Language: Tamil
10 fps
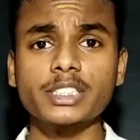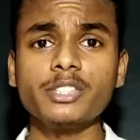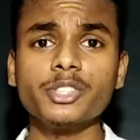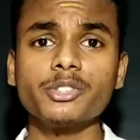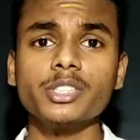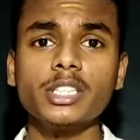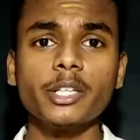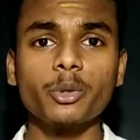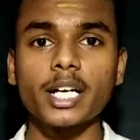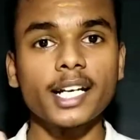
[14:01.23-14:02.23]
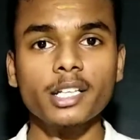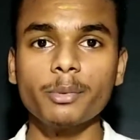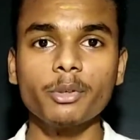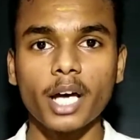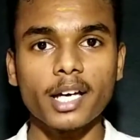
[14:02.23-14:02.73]
ஃபஸ்ட்டு விஷயம் வந்துட்டு நீங்கள் ஒரு கடையில்
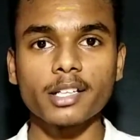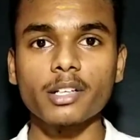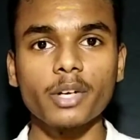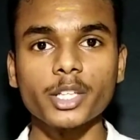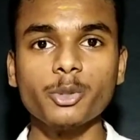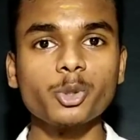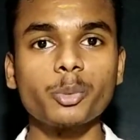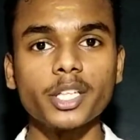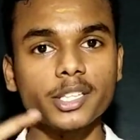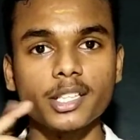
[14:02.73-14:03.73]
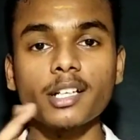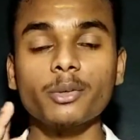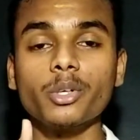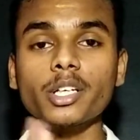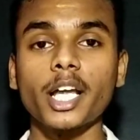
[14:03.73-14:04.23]
போய் ஏர் கூலர் வாங்கி யூஸ் பண்ணியிருந்தீங்கன்னா
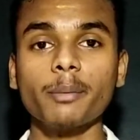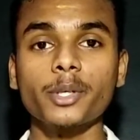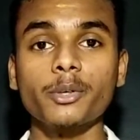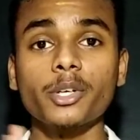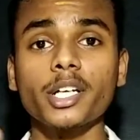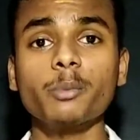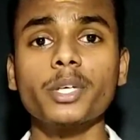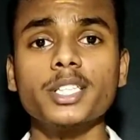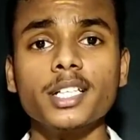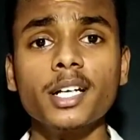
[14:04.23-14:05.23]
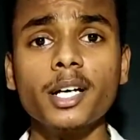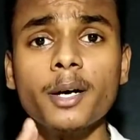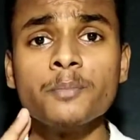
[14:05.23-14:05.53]
உங்களுக்கு ஞாபகம் இருக்கும் என்னென்னு பார்த்தீங்கன்னா